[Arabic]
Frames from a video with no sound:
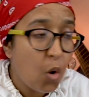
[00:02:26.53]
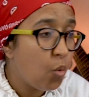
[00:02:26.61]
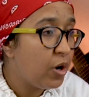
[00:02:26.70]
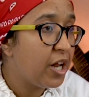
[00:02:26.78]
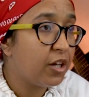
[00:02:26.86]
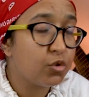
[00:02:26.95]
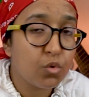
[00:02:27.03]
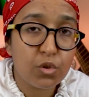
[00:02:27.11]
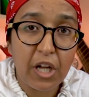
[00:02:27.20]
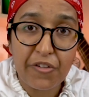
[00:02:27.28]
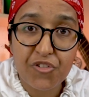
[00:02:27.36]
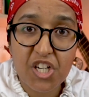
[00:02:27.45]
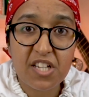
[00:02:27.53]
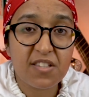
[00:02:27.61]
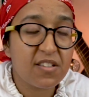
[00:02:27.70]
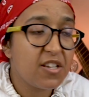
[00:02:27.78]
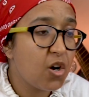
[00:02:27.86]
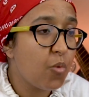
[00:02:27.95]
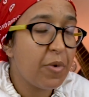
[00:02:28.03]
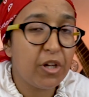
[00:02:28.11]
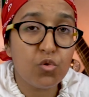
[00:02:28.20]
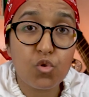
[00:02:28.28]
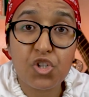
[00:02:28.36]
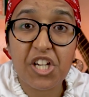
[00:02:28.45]
ولا عنده ضعف الشخصيه وما
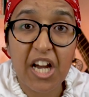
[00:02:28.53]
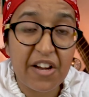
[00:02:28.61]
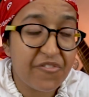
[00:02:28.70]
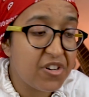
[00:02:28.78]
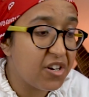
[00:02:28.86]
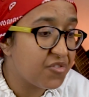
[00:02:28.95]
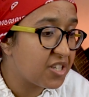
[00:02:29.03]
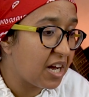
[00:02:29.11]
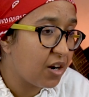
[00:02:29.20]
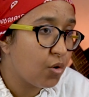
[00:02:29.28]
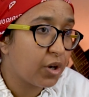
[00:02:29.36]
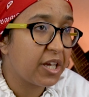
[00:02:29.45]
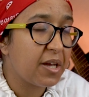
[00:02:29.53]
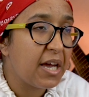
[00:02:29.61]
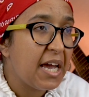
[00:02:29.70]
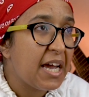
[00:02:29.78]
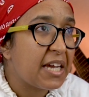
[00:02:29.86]
عندوش ثقه في النفس الو كي